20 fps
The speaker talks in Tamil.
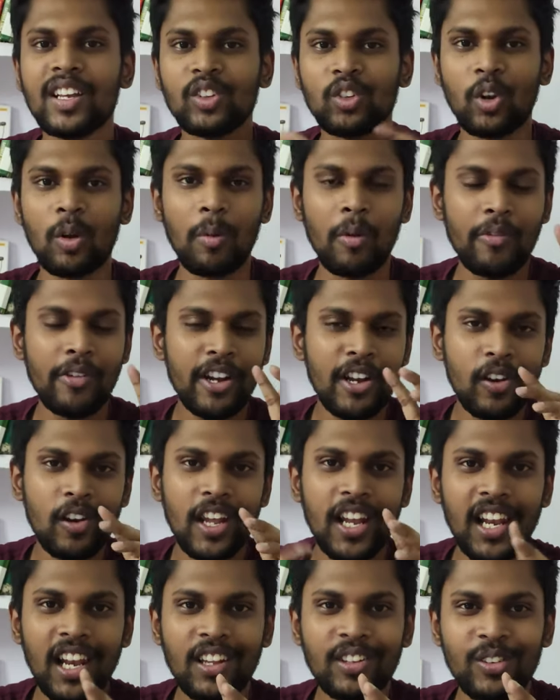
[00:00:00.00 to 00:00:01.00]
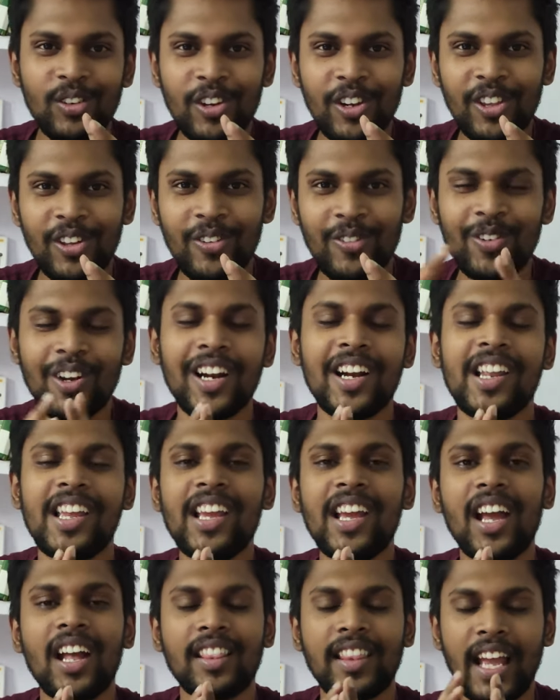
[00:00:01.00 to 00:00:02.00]
ஸோ நம்ம வீடியோவில் எல்லாம் சொல்கிறதுக்கு
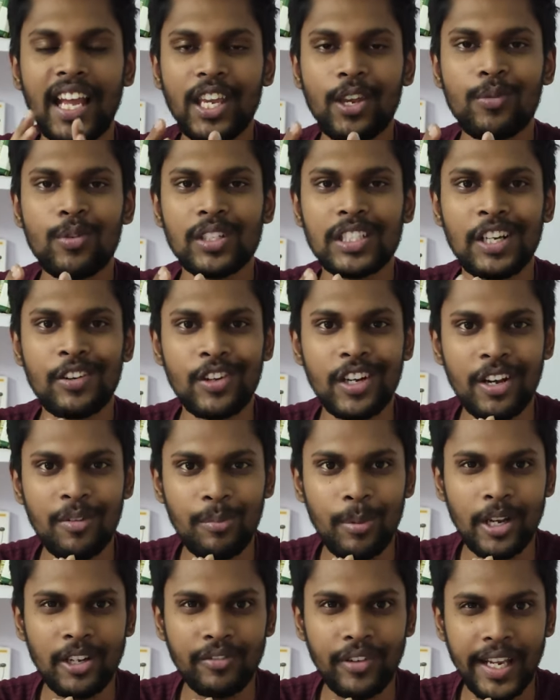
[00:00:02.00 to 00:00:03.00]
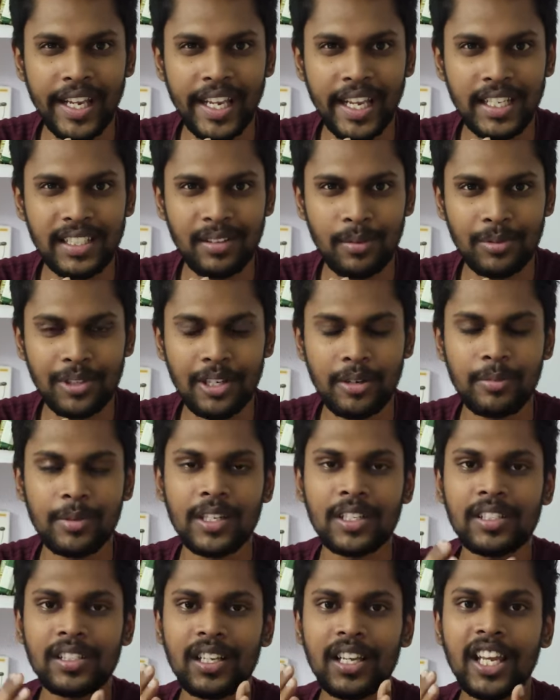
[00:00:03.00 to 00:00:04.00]
முன்னாடி தேங்க்யூ ஃபார் செவன்டீன் பாயிண்ட் ஃபைவ் கே
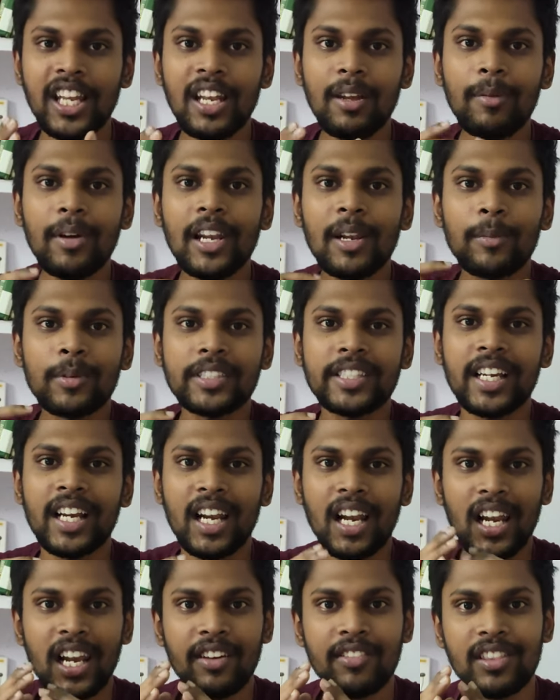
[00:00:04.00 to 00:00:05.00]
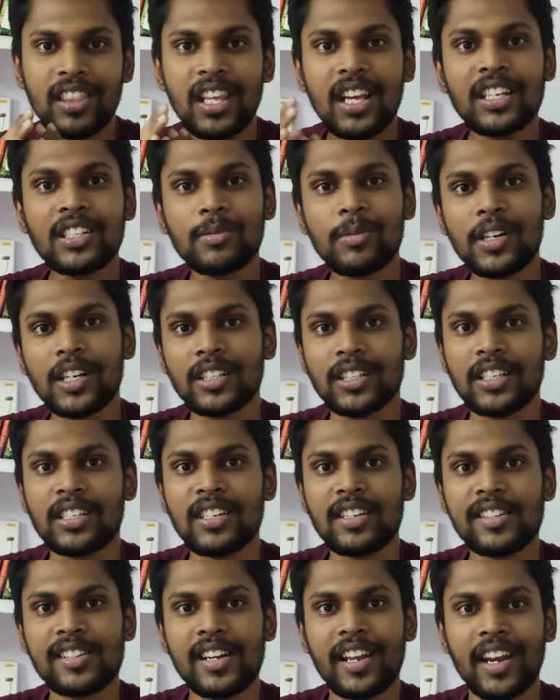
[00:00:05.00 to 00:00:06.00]
சப்ஸ்கிரைபர்ஸ் இனிமேல் நம்ம சேனலில் வித்தியாசமான
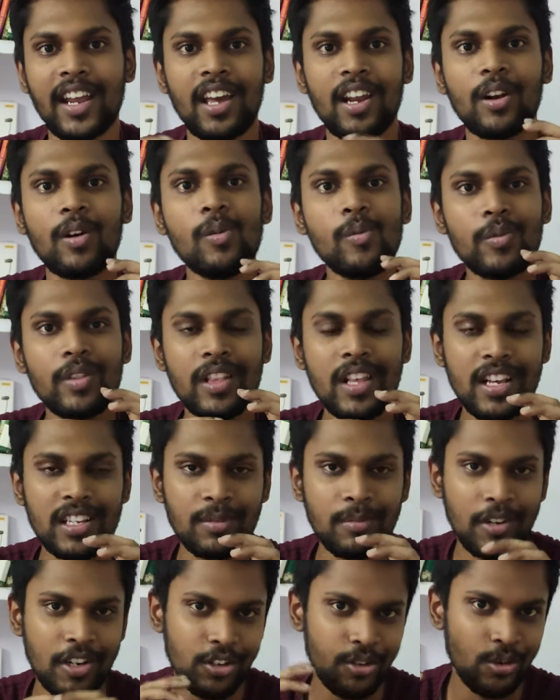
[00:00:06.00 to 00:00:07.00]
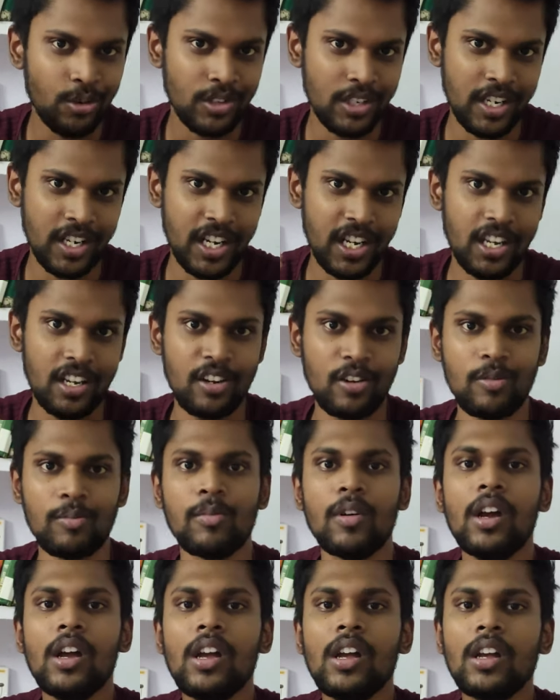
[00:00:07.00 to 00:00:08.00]
செக்ஷன்ஸ் நிறையா இருக்கும் வித்தியாசமான ஷோஸ் நிறையா
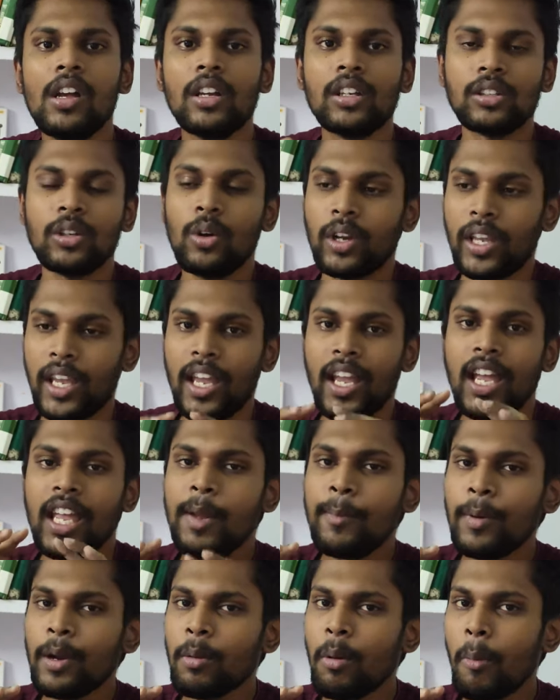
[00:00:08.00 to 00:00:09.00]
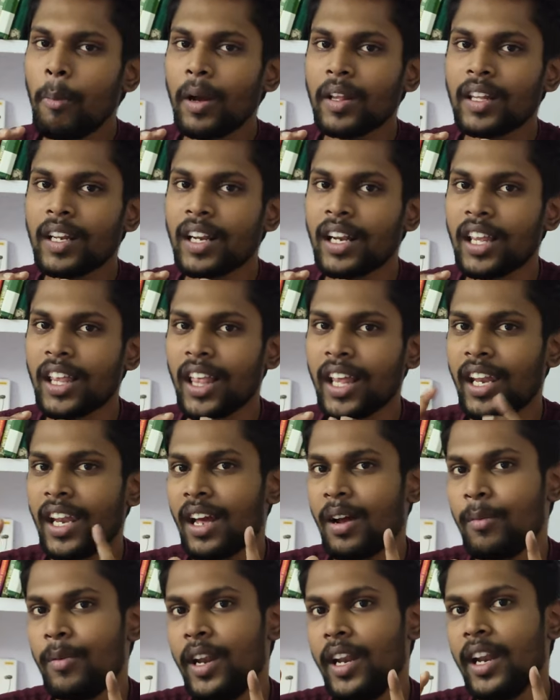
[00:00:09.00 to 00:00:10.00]
இருக்கும் ஸோ ஓகே இப்போ நம்ம பார்த்துட்டு இருக்கு
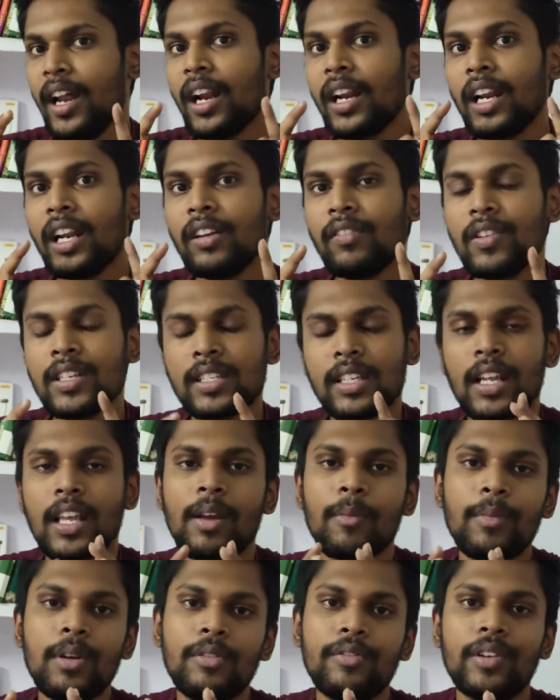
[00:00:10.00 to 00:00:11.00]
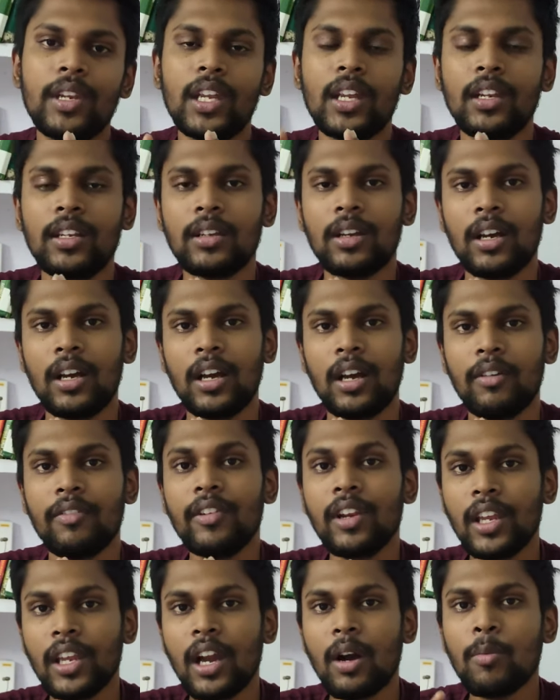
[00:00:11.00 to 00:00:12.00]
என்ன அப்படின்னா நெட்ஃப்ளிக்ஸில் எப்படி ஃப்ரீ அண்ட்
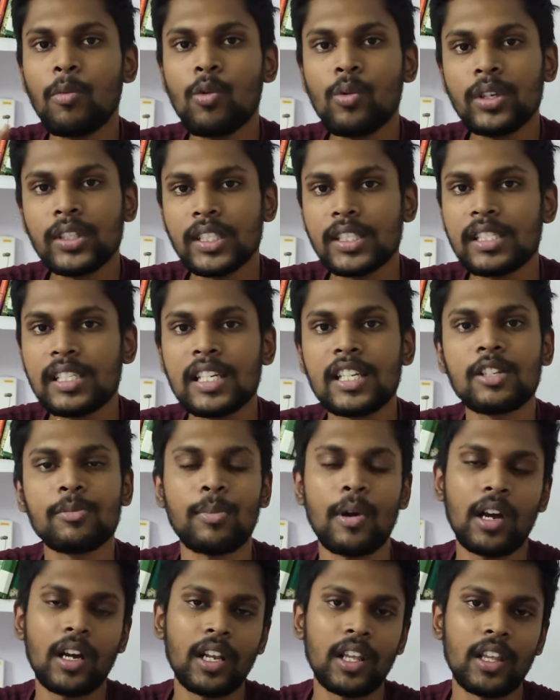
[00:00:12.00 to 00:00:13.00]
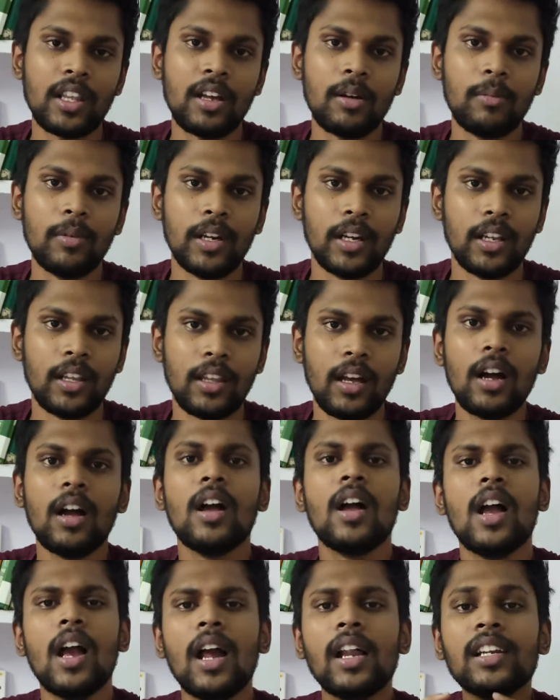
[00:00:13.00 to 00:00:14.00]
ஃப்ரீயாக மூவிஸ் அண்ட் சீரிஸ் பார்க்குறது அப்படின்ட்டு தான்
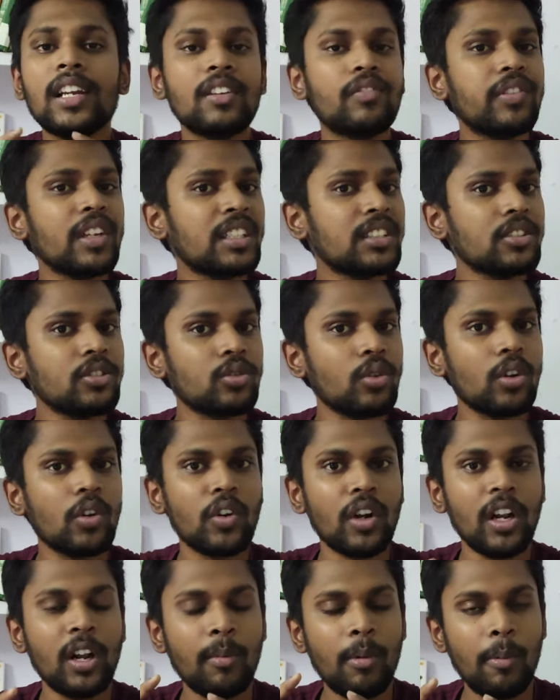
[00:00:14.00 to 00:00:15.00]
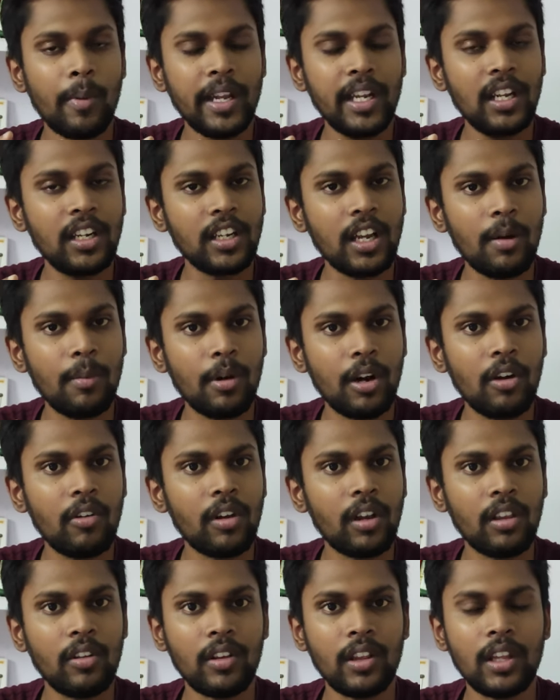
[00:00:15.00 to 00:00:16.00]
நெட்ஃப்ளிக்ஸ்னு சொன்னோன்னே நம்ம மைண்டில்
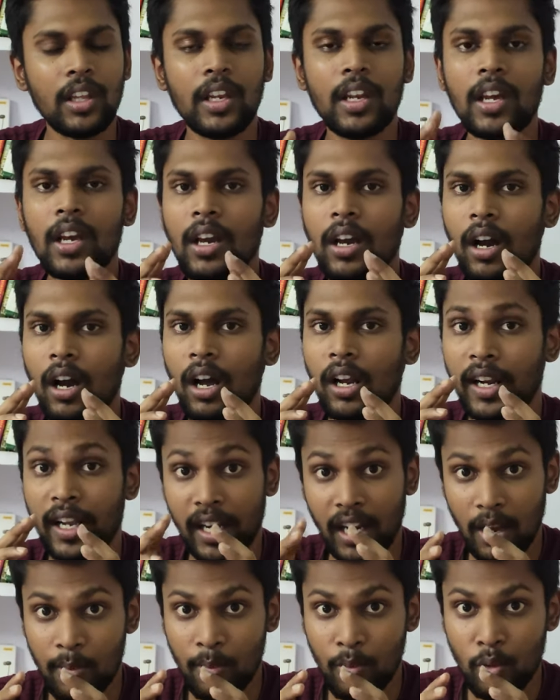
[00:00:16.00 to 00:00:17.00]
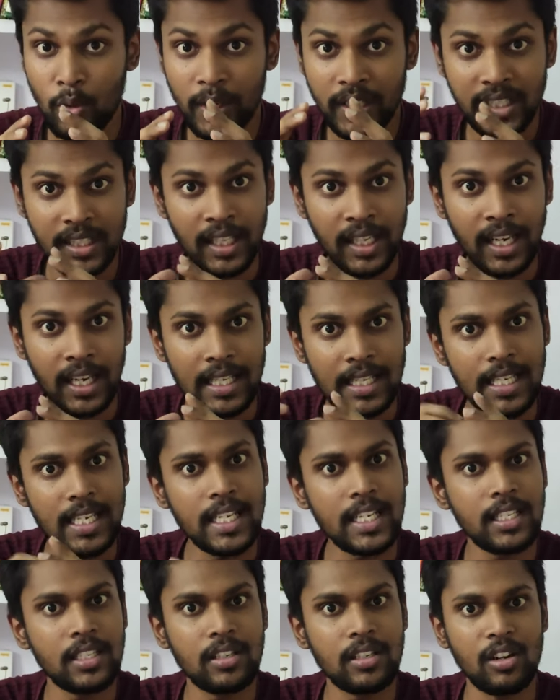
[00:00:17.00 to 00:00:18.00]
ஞாபகம் வருது வந்துட்டு நிறையா மூவிஸ் நிறையா
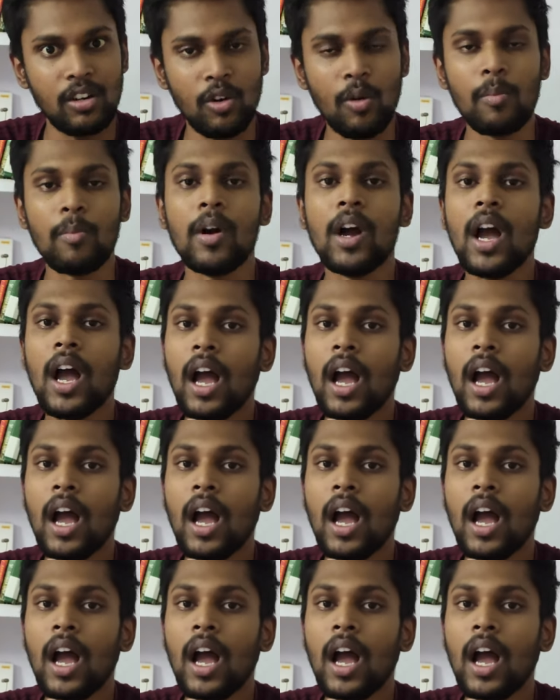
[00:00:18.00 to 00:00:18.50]
சீரீஸ் இருக்கும்